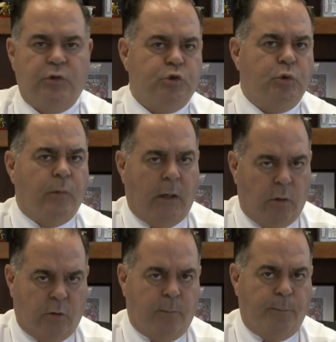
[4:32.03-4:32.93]
en su
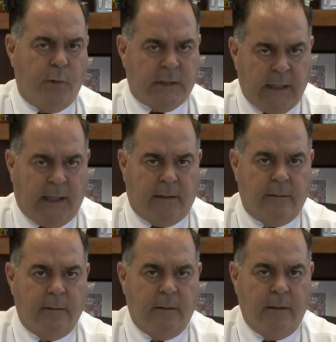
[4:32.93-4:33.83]
valor. ¿Por
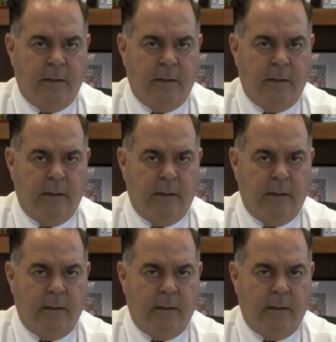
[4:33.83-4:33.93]
qué?